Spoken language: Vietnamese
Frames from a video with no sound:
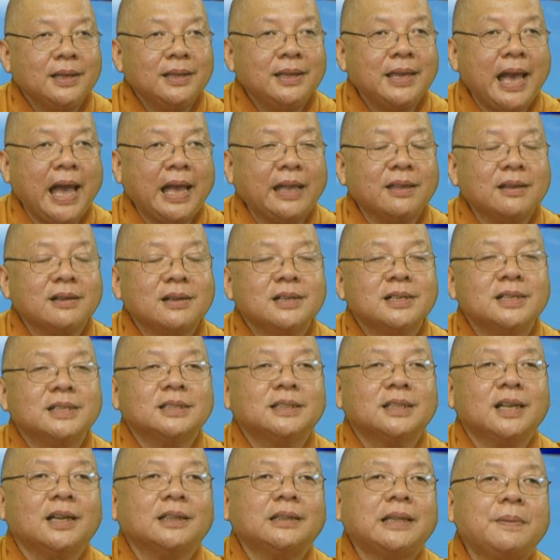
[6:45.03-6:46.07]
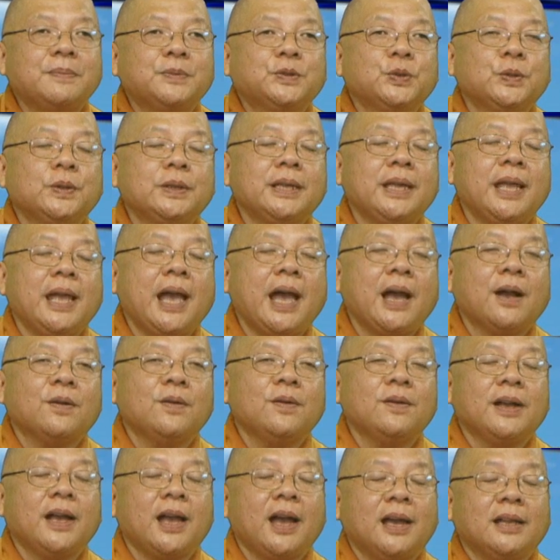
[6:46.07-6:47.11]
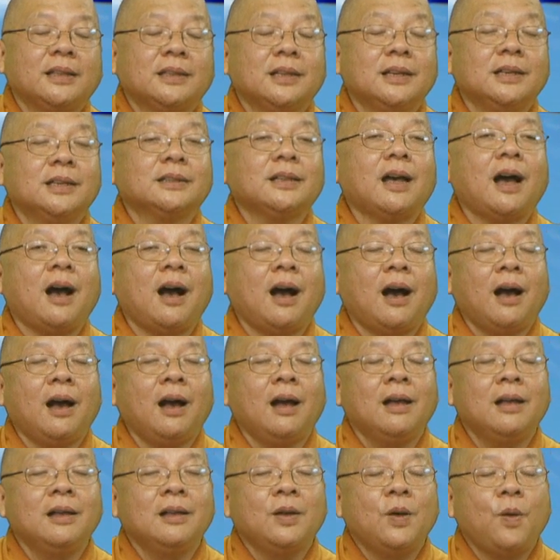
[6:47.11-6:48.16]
dạy cho người sơ tâm xuất gia của ngài Từ Thọ